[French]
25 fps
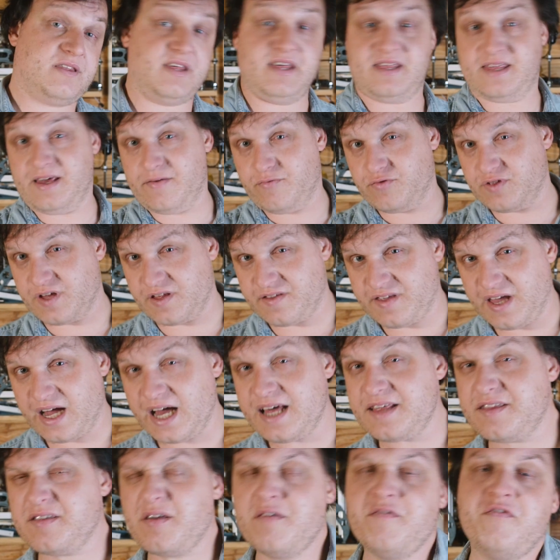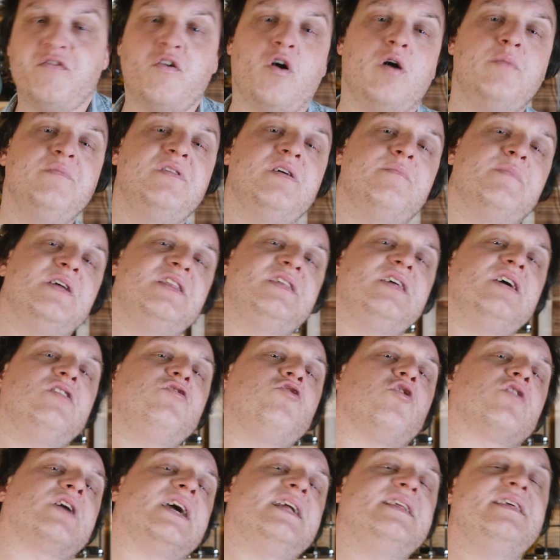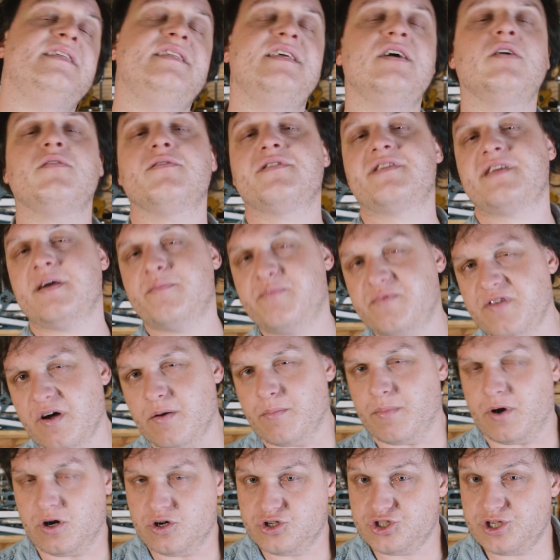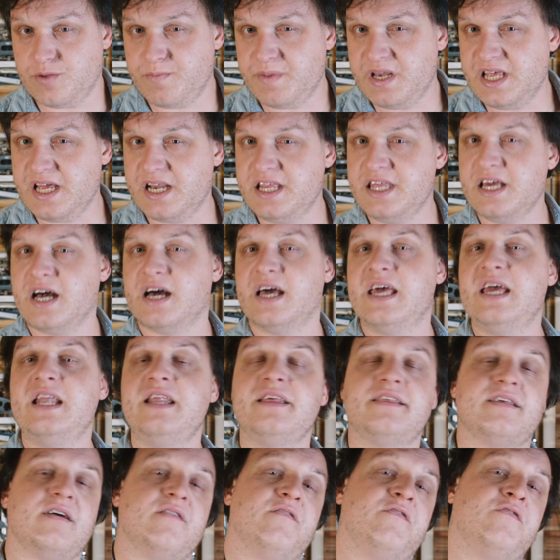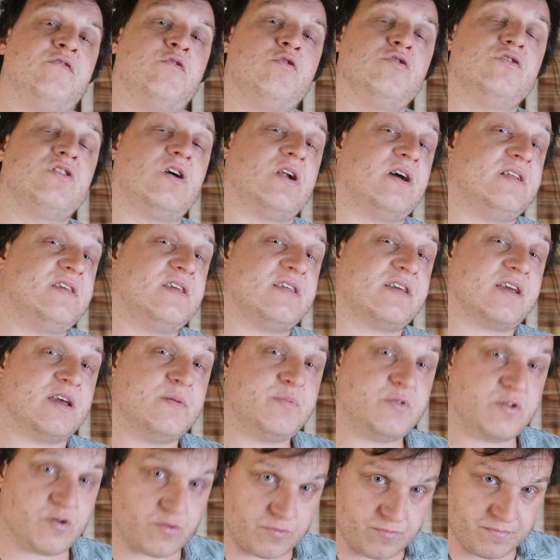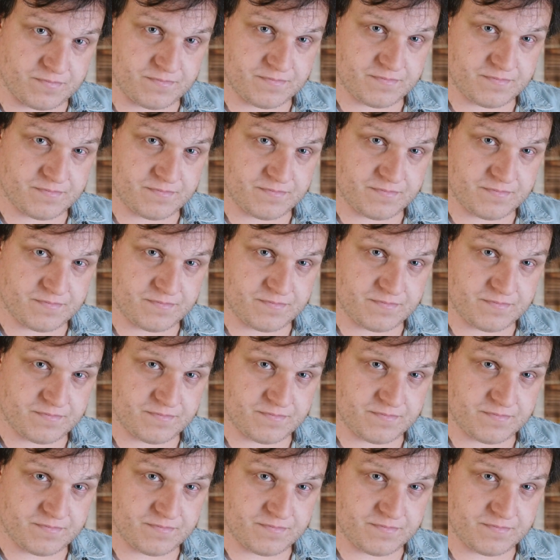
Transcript: Si ça vous intéresse, un forum des métiers est organisé en septembre. J'ai mis les liens et les infos dans la description.